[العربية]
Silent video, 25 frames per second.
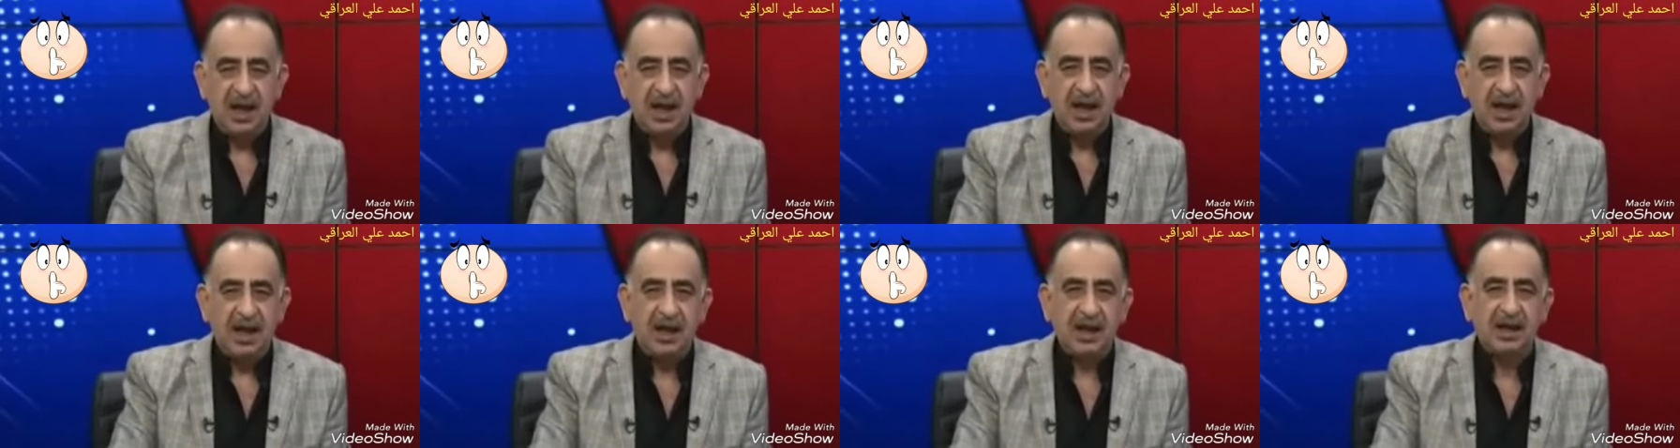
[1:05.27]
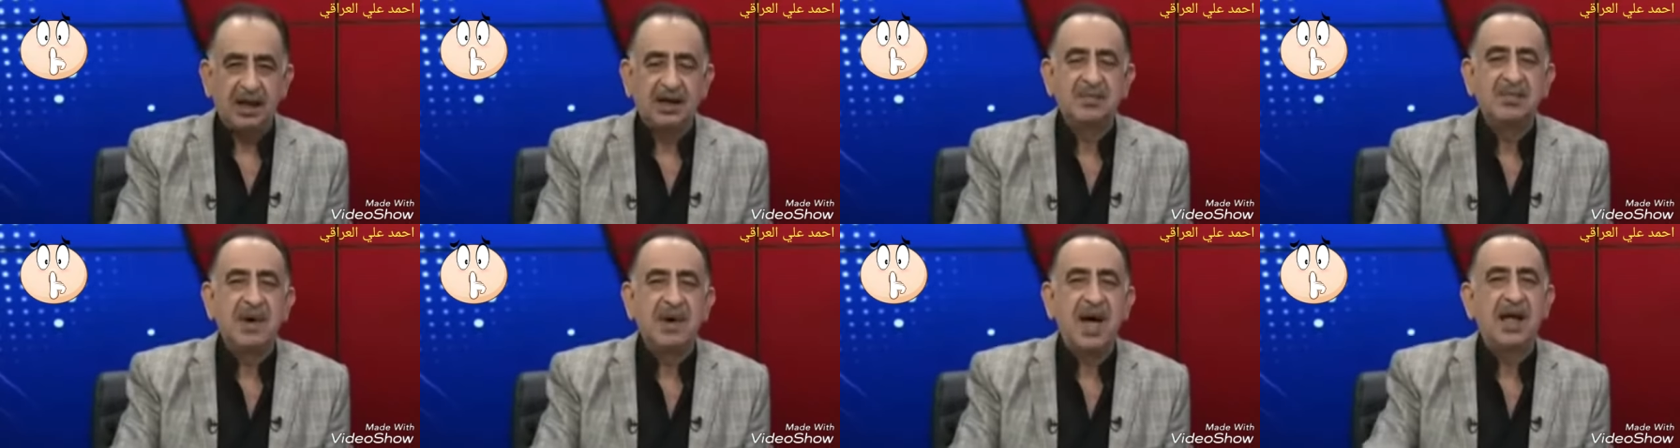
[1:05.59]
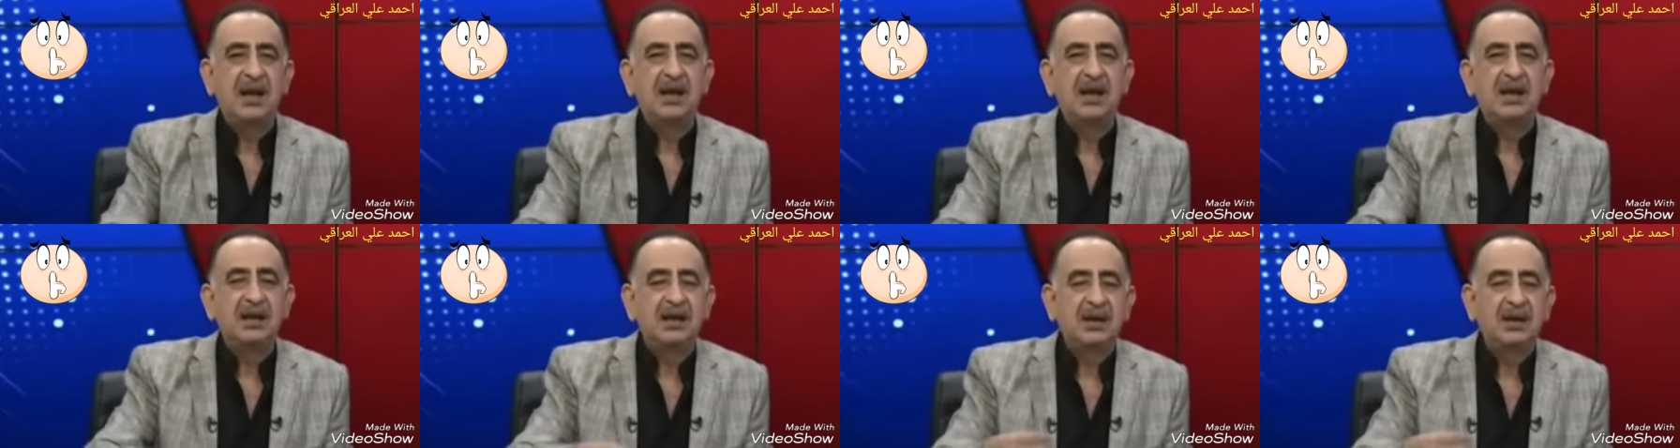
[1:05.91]
آه،
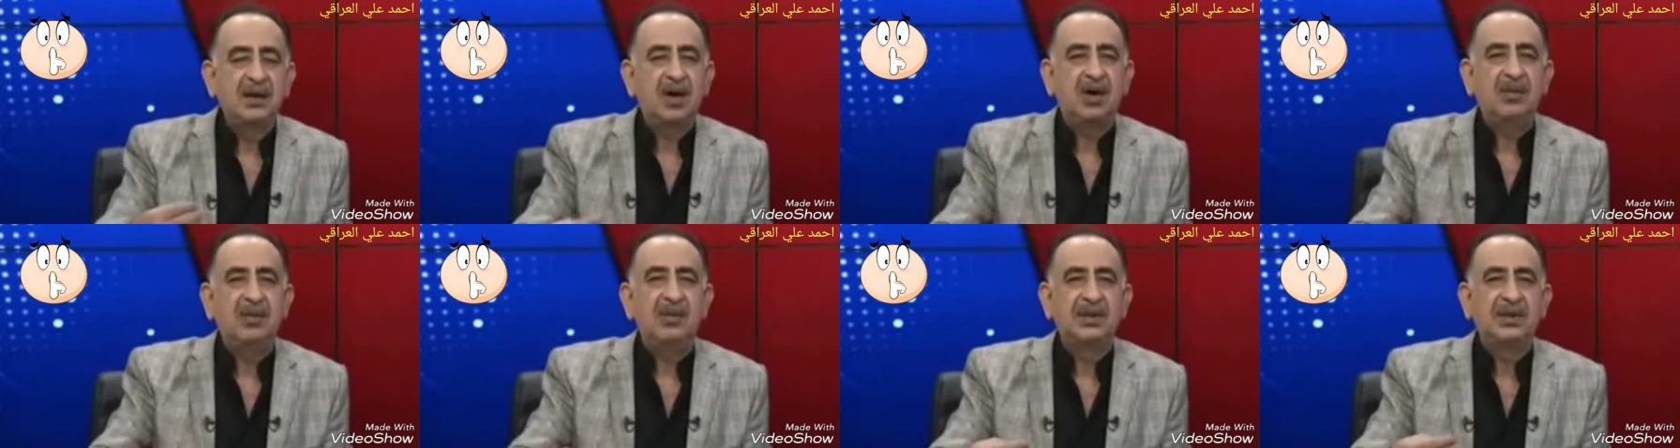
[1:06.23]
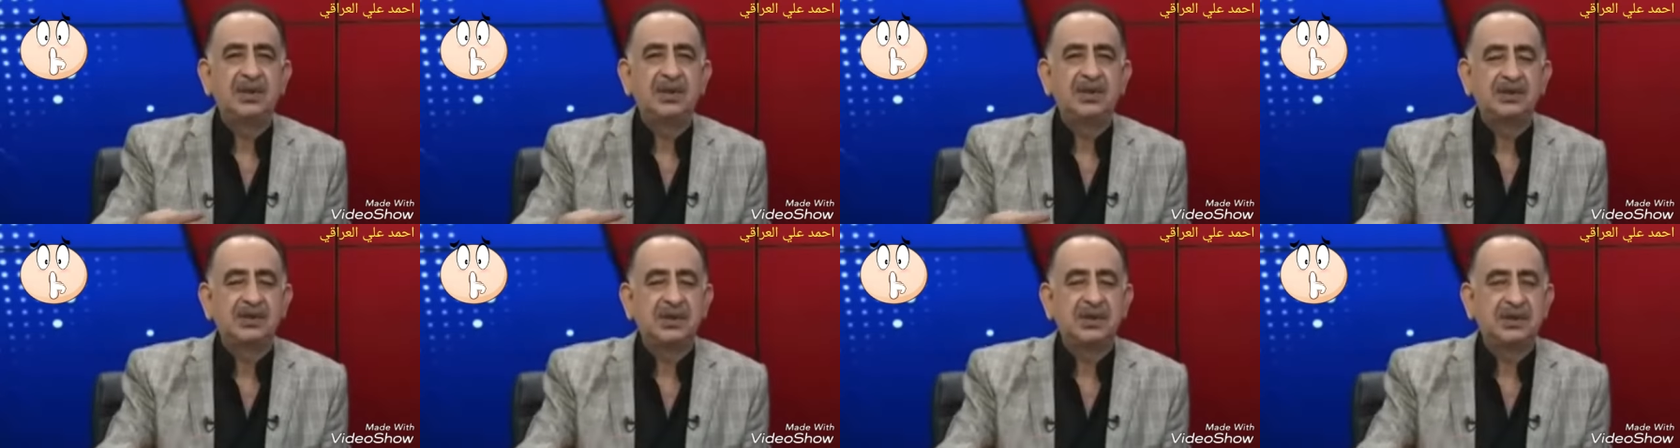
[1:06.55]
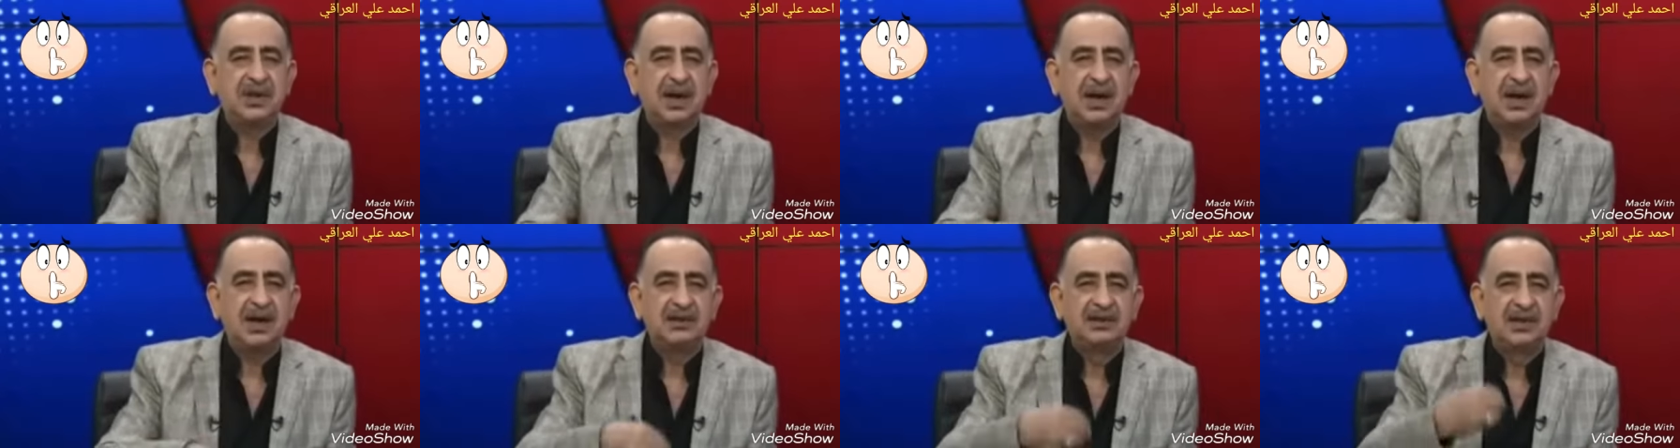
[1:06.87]
إكمال لعبة
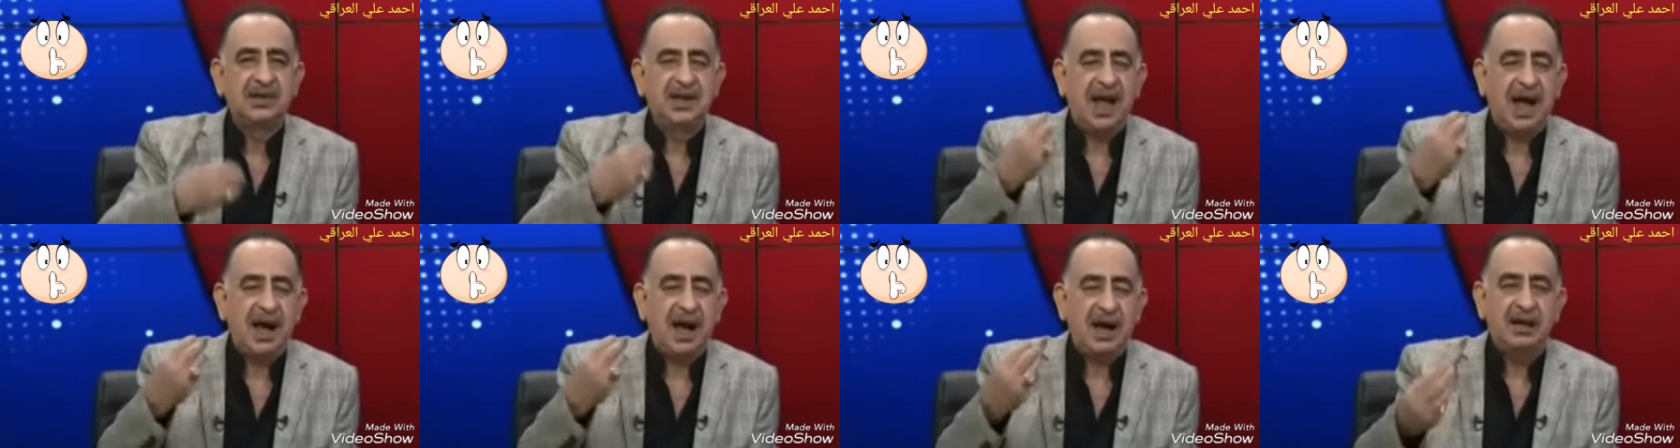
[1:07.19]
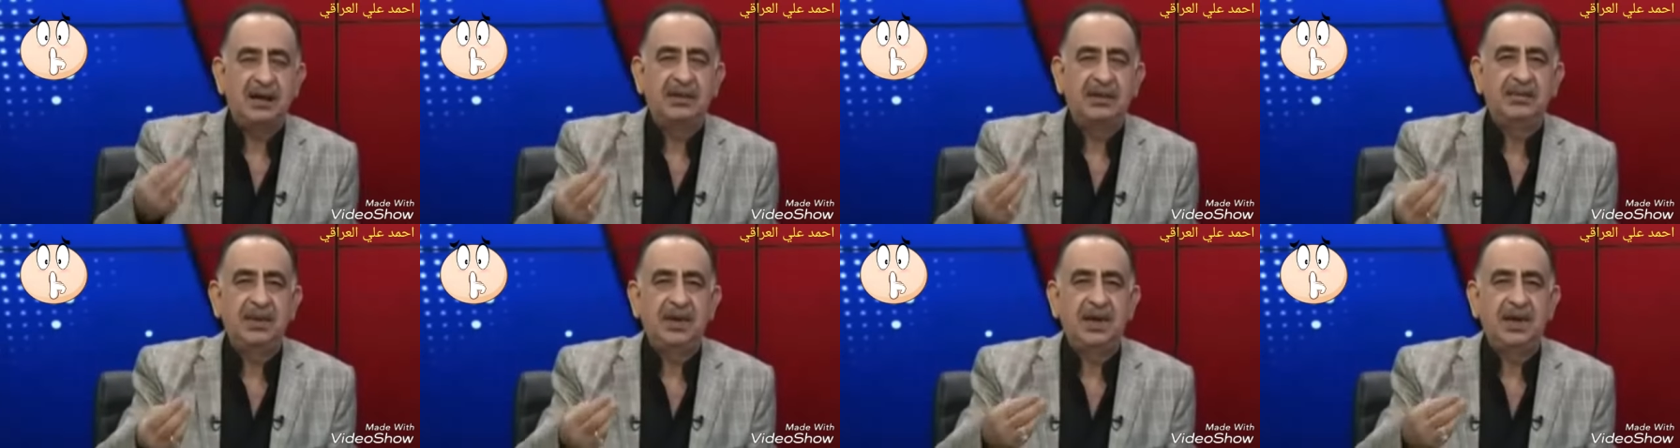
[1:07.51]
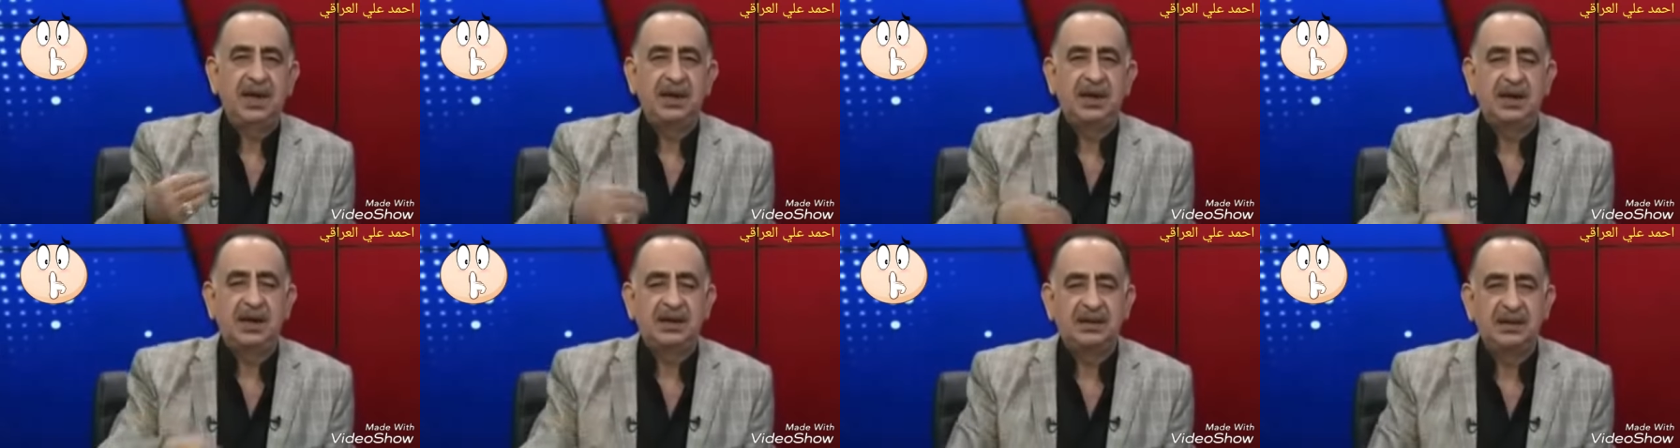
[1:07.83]
الشطرنج
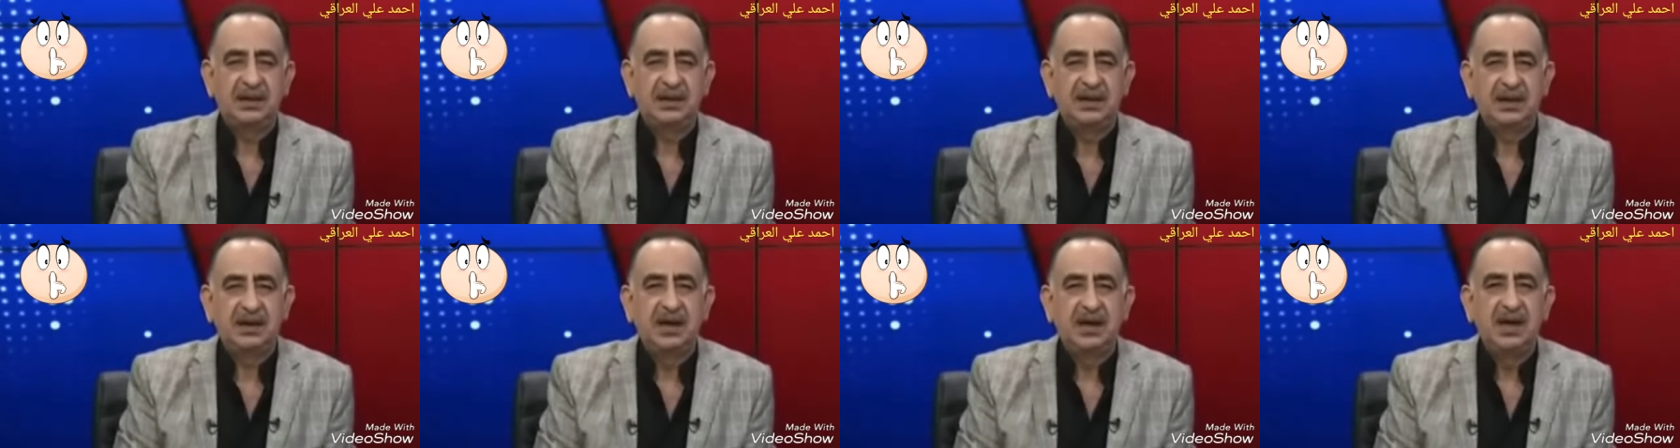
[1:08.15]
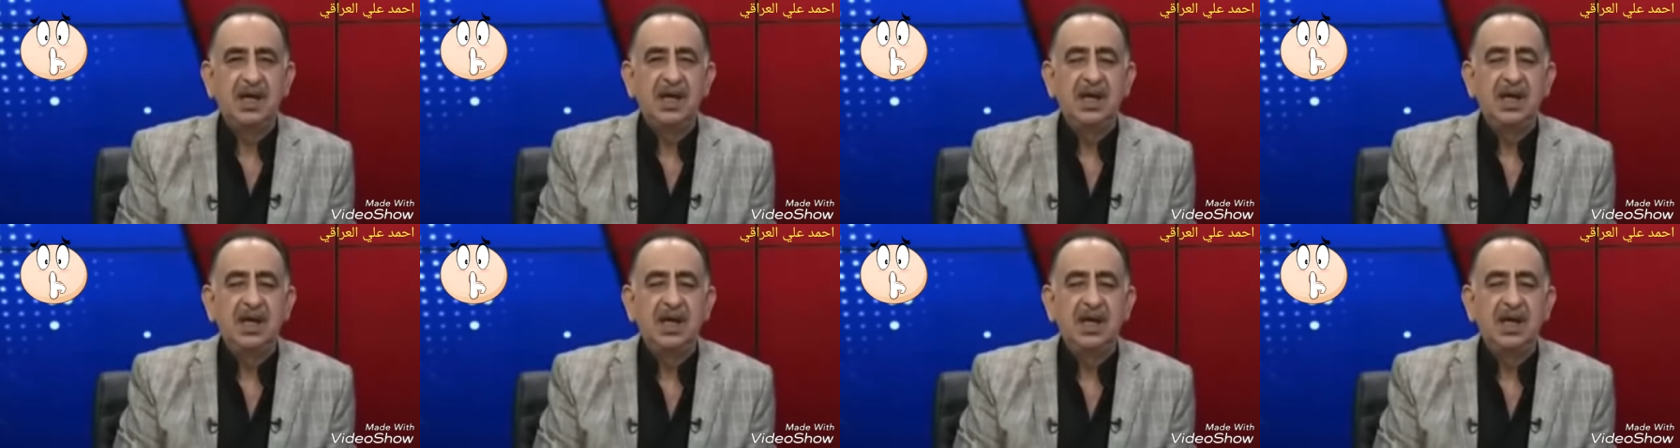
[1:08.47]
العالمية التي